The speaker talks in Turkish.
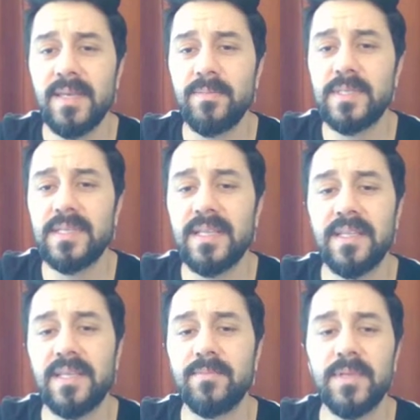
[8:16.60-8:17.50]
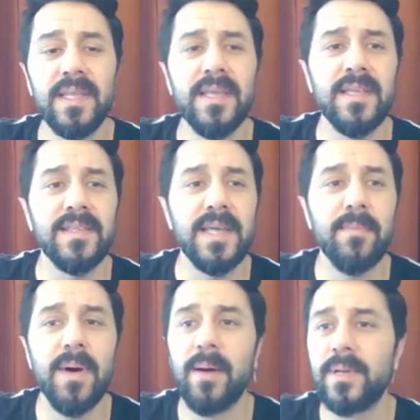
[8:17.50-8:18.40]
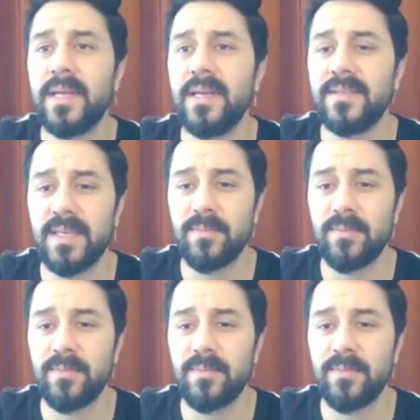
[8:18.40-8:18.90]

Temizle dediğimde de tamamını